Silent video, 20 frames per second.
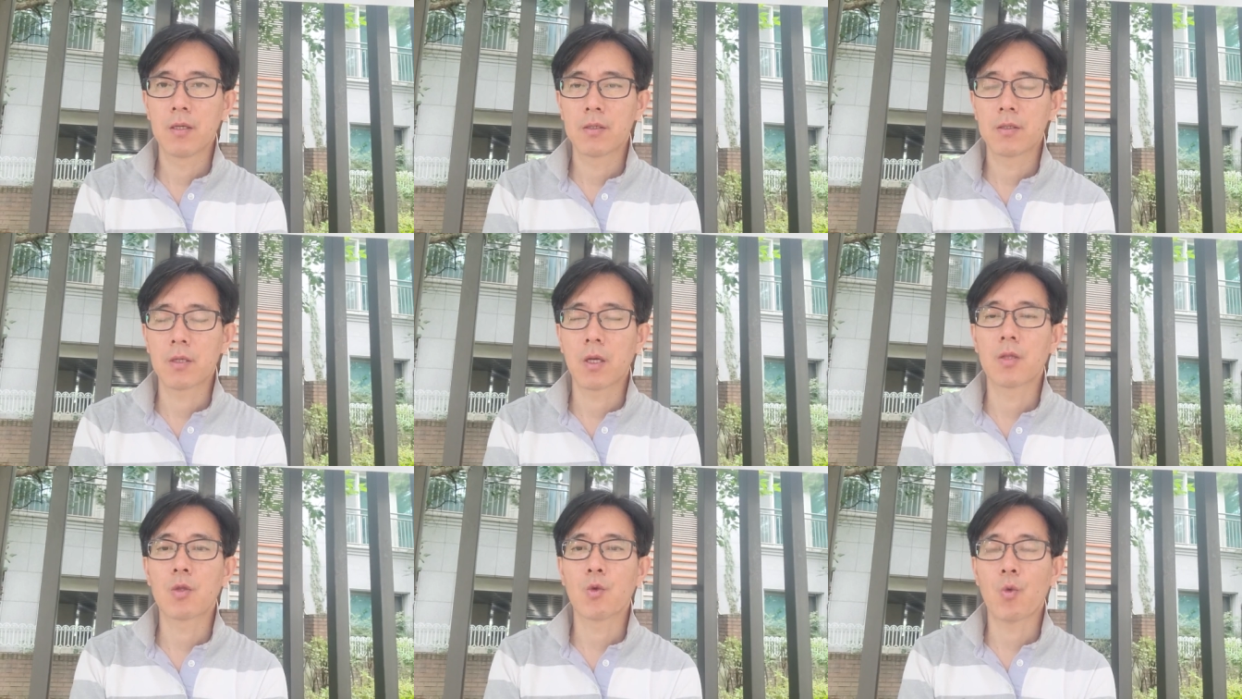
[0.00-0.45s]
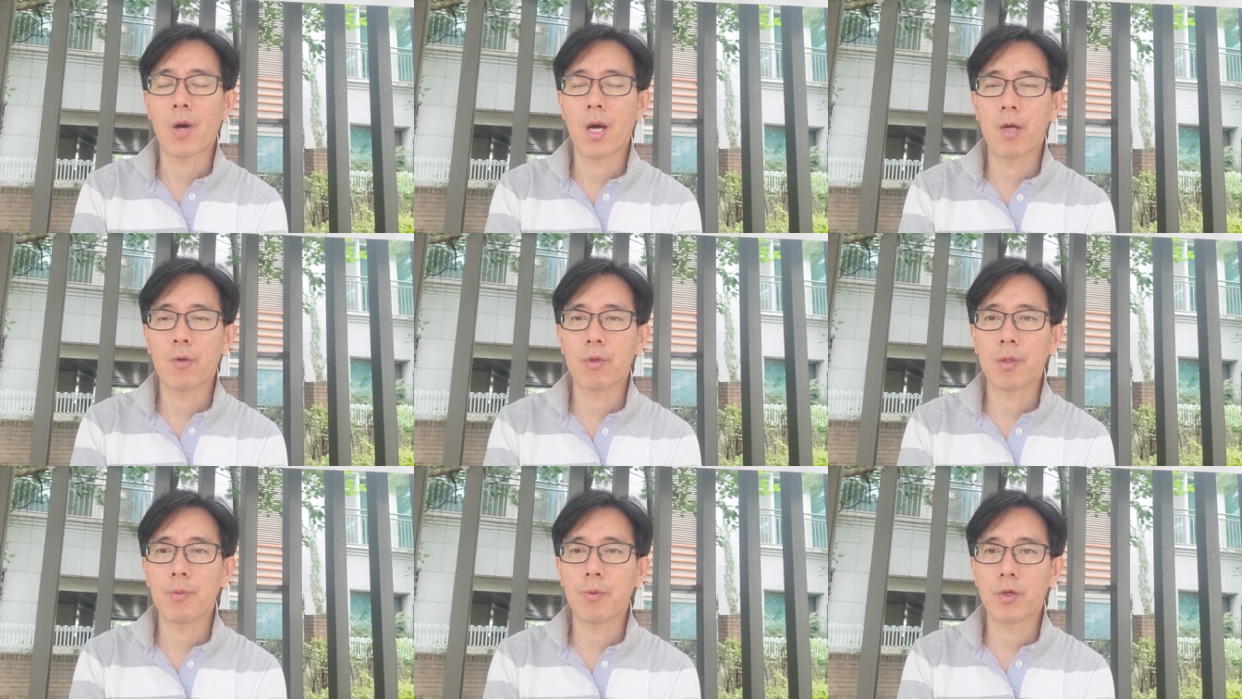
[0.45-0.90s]

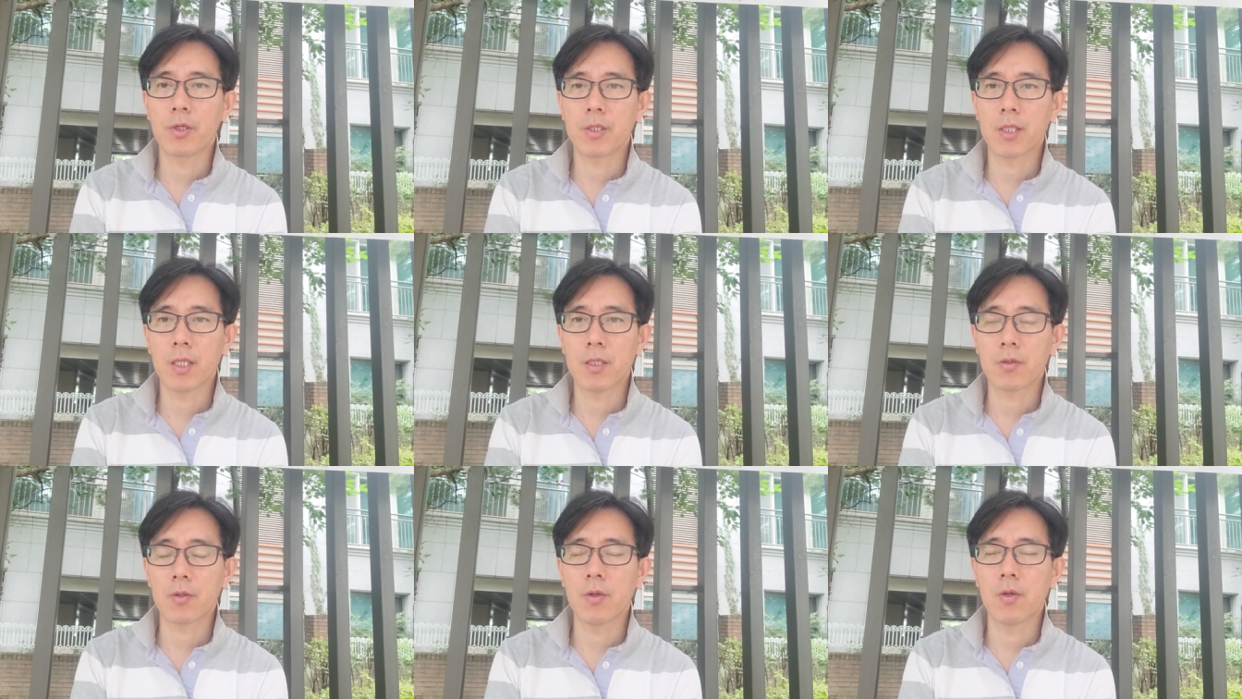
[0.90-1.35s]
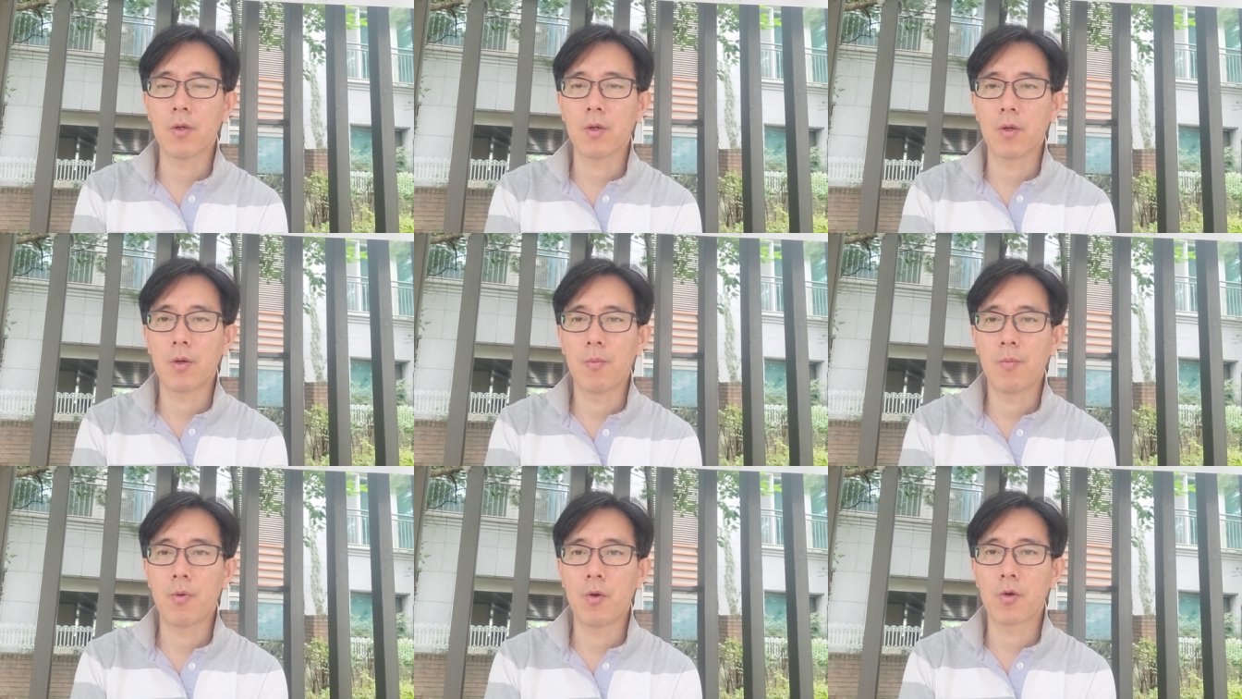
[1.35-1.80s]
전화위복이
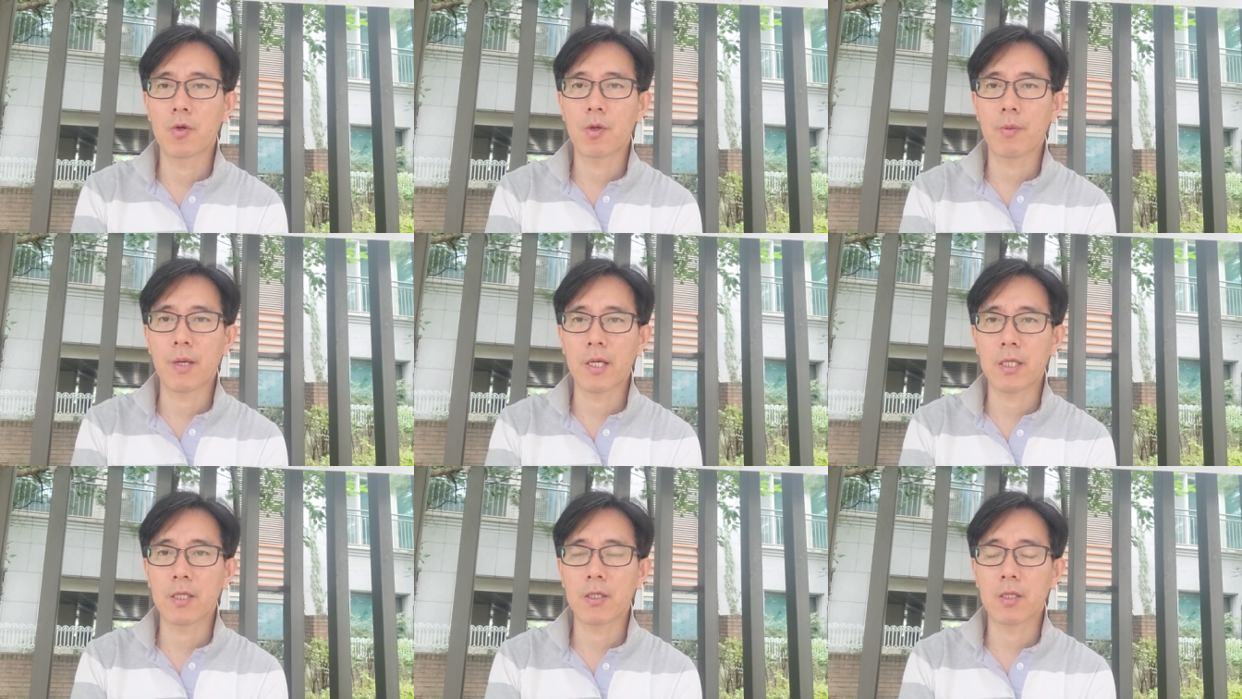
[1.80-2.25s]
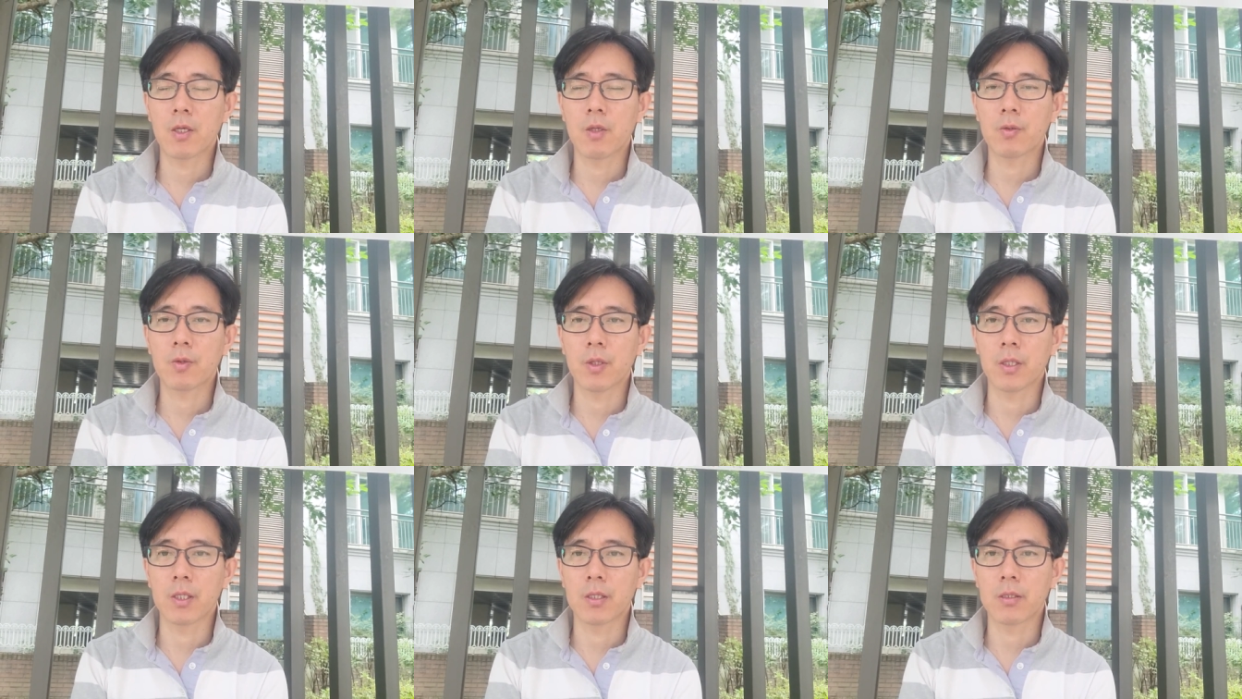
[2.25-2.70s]
돼서 복으로 바뀌는
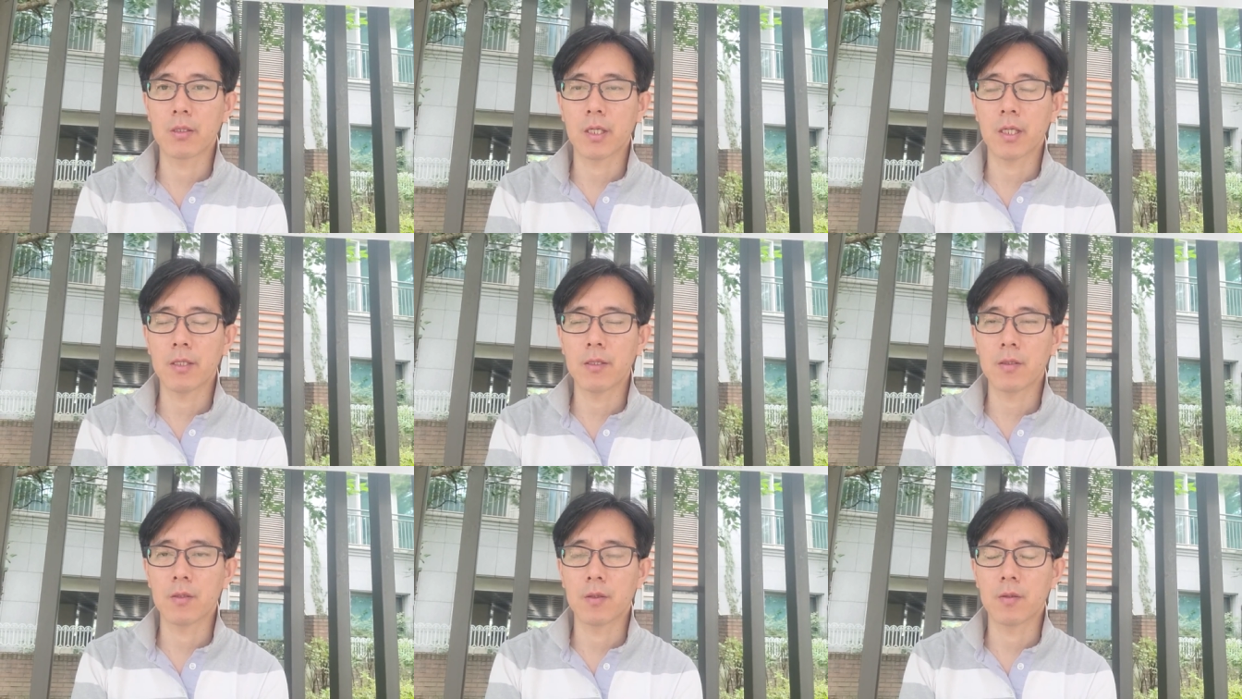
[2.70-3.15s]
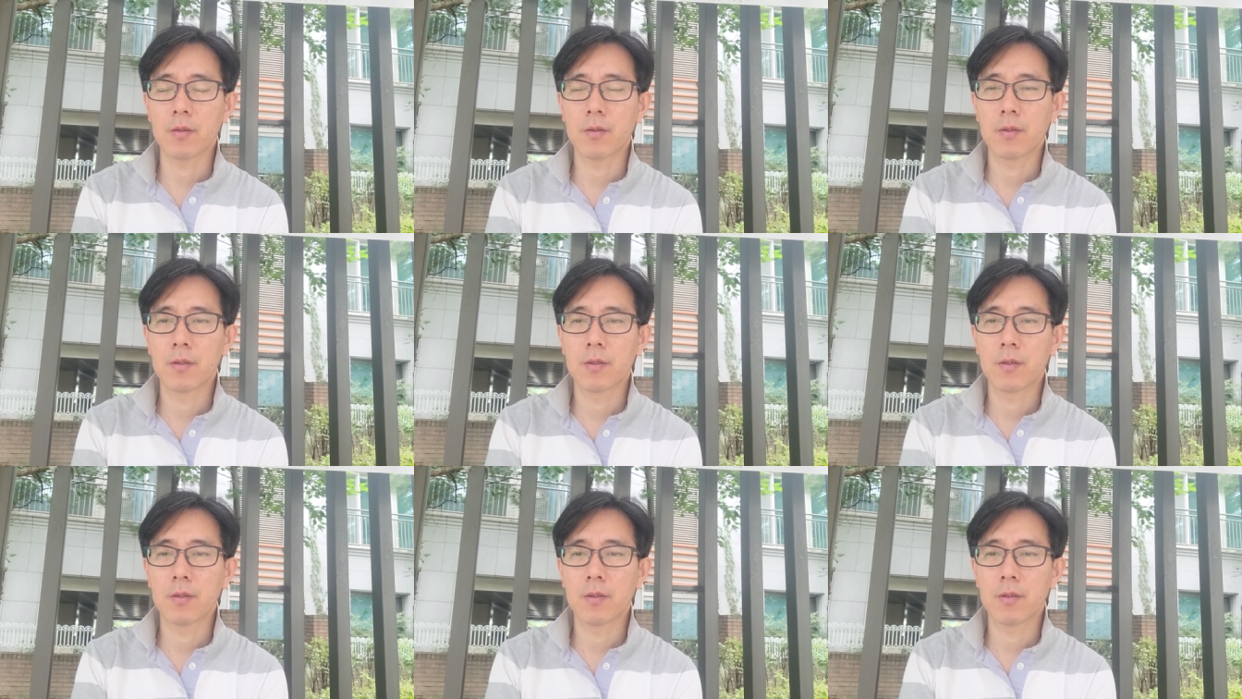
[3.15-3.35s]
경우도 있더라는 것